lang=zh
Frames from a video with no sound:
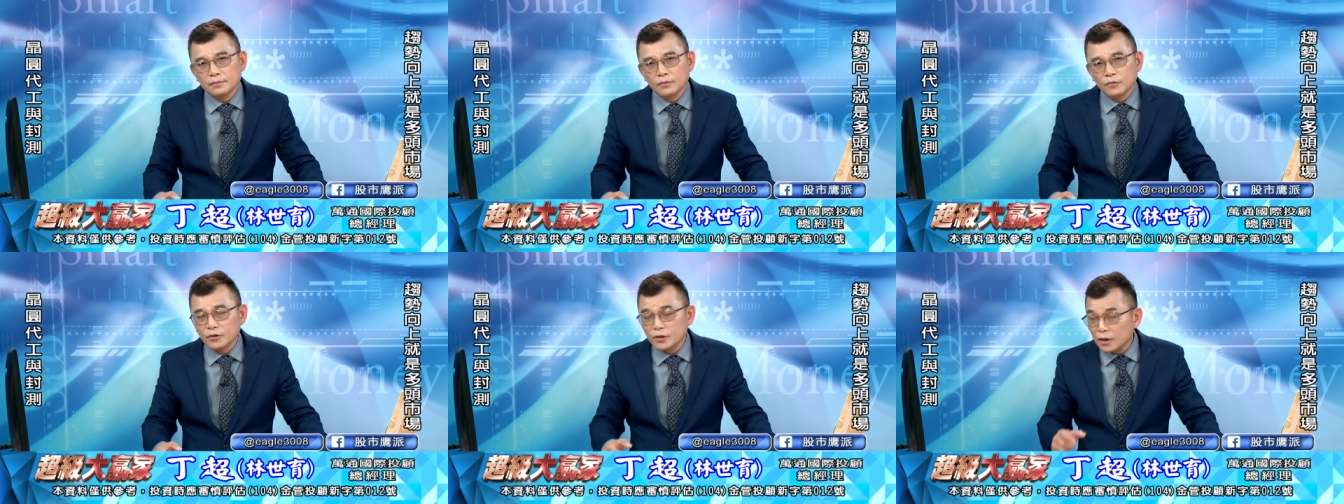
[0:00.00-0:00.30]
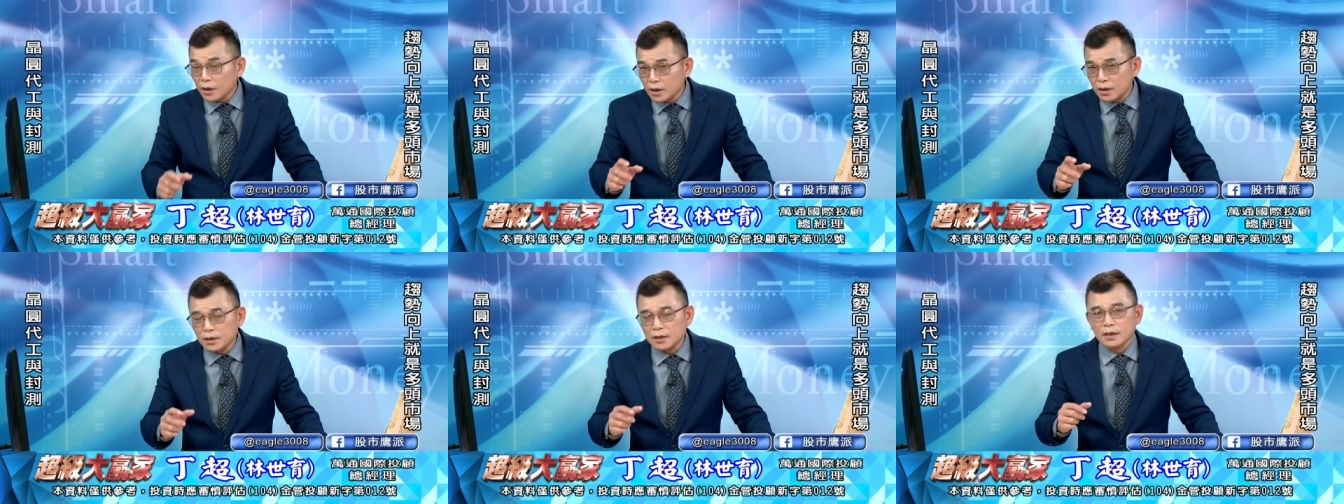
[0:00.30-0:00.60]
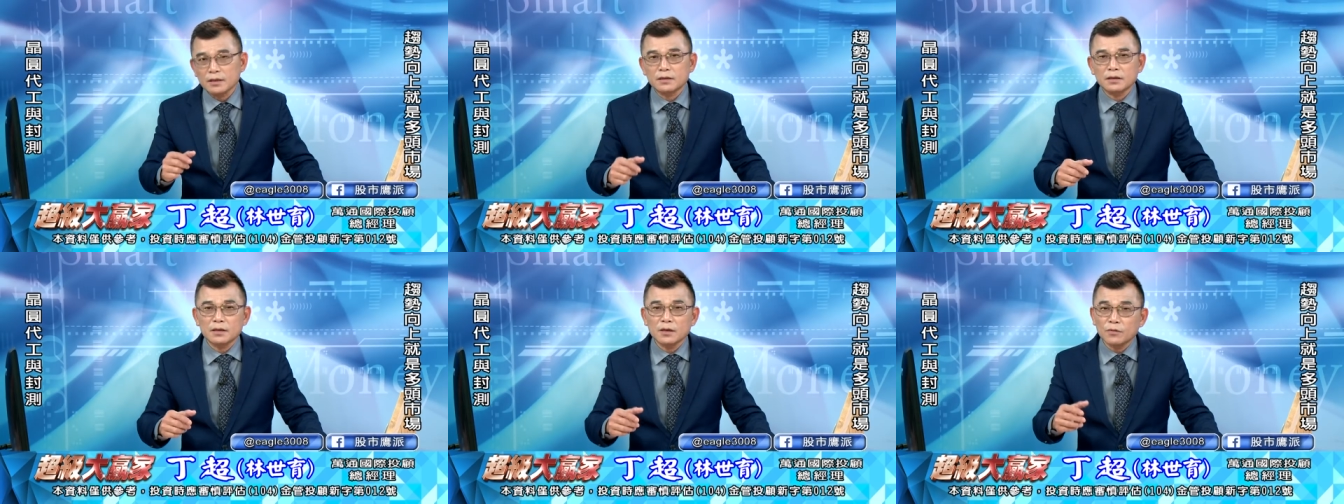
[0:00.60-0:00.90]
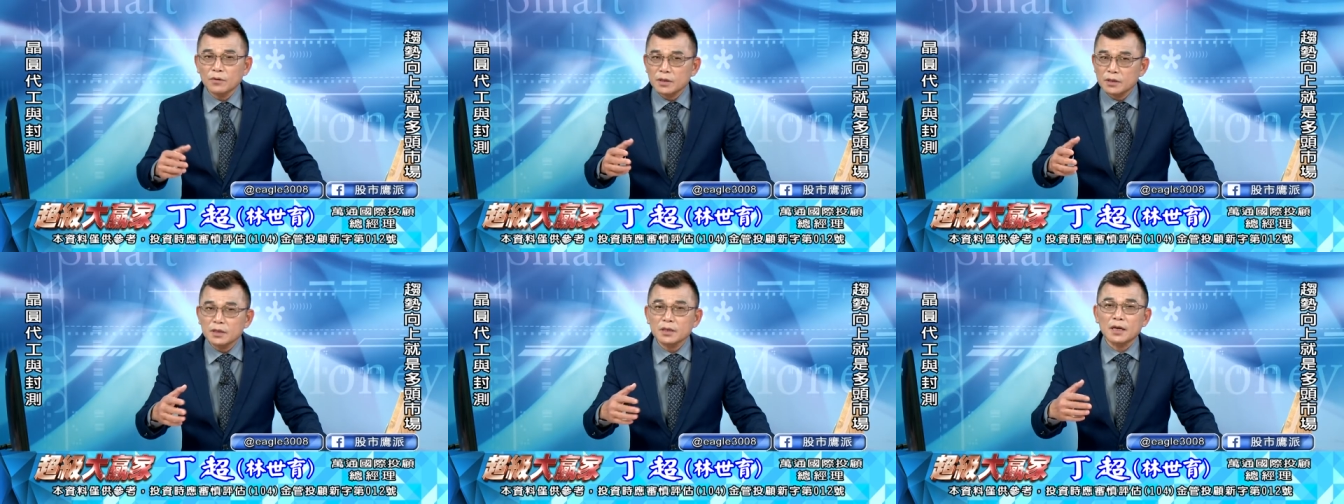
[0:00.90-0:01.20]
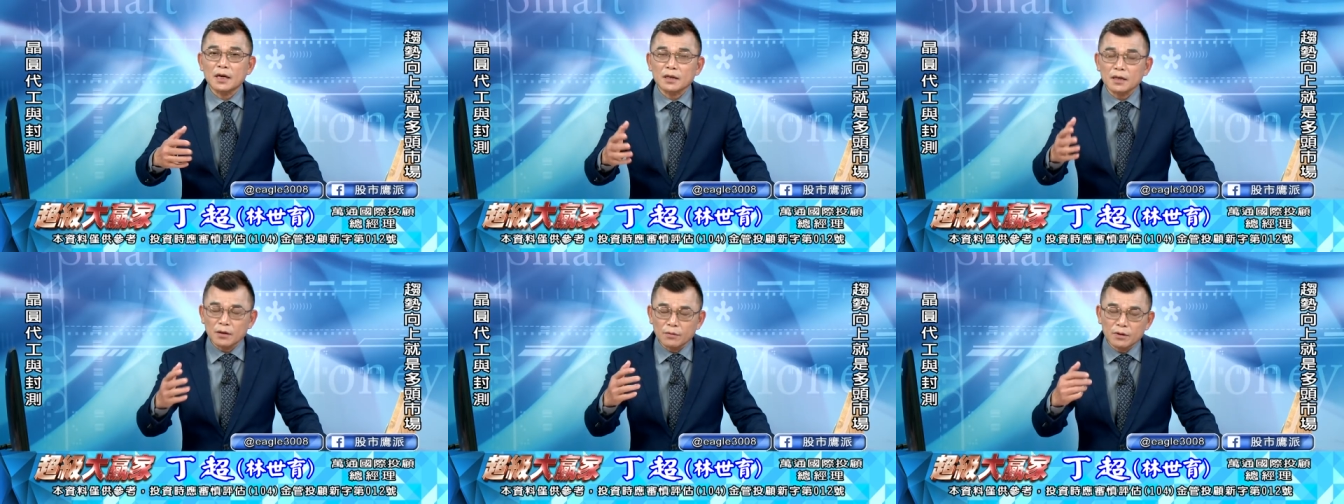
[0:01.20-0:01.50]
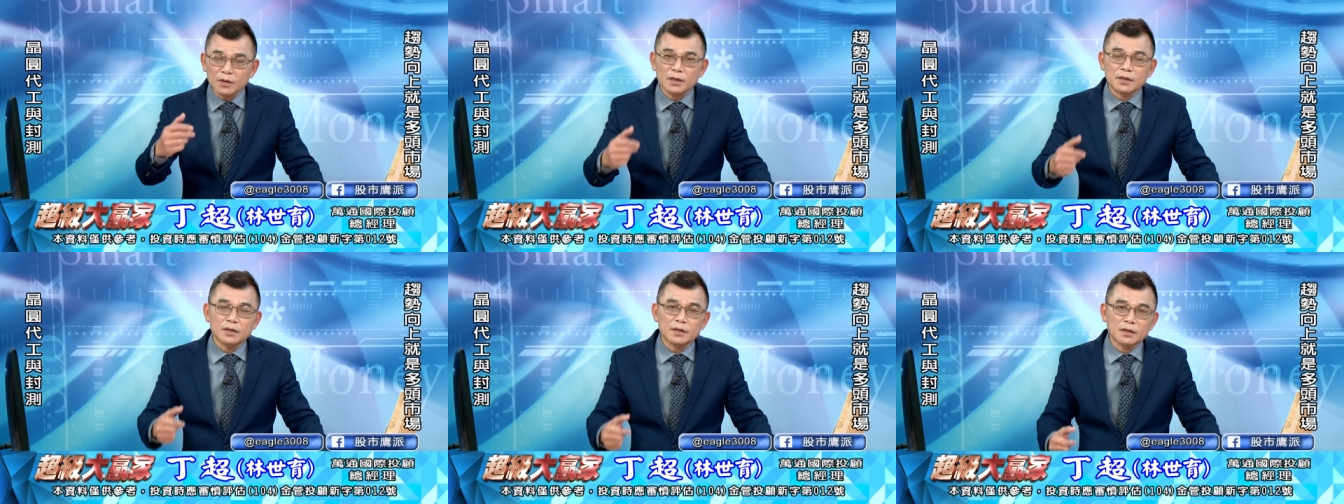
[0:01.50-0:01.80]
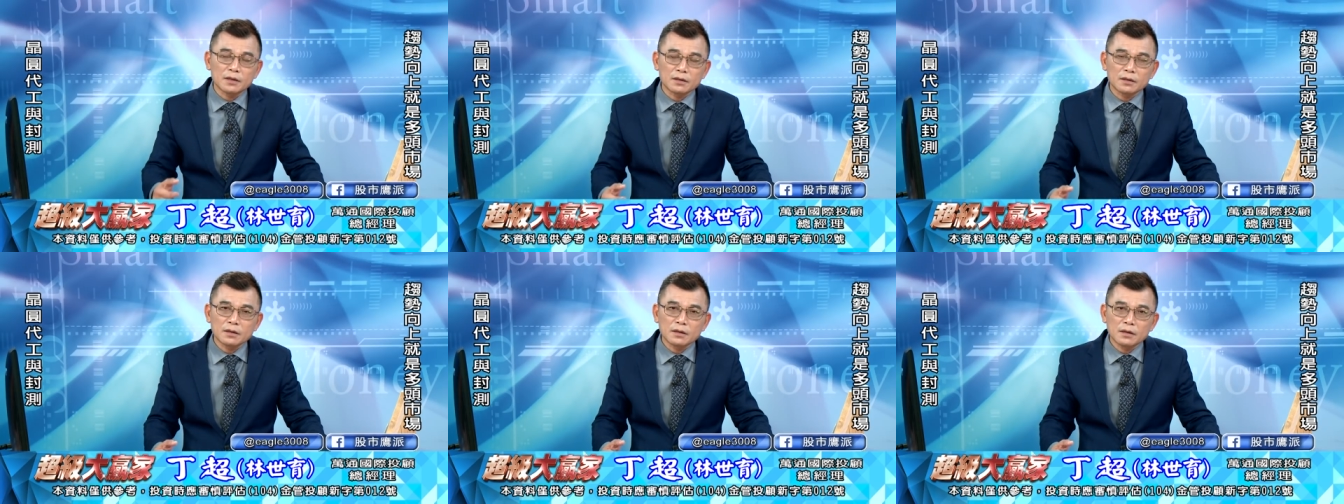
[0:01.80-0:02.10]
我是跟你讲真的，我也是讲给会员
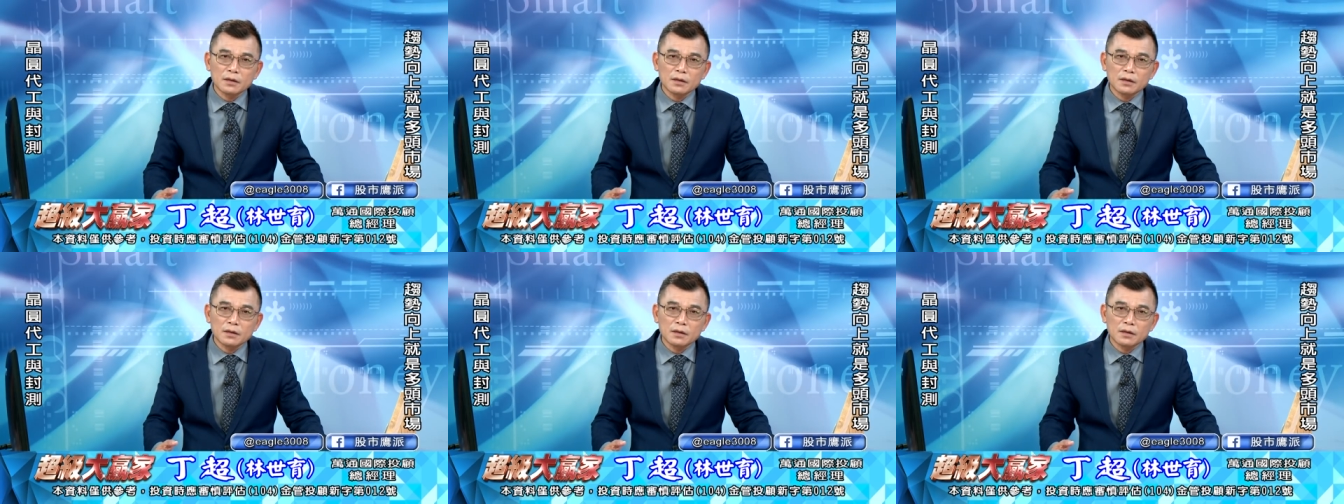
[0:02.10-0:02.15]
听，